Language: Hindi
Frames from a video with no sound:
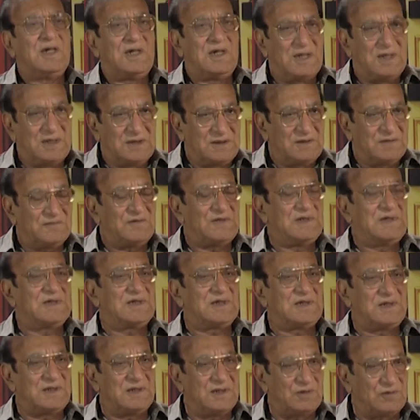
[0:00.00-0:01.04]
एक दफ़ा
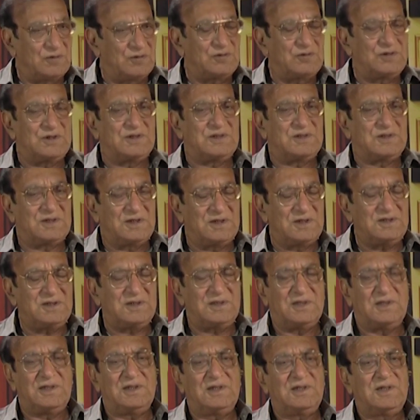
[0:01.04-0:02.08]
लिखने की कोशिश की
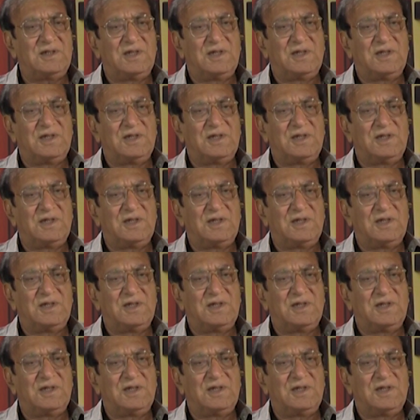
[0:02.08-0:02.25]
थी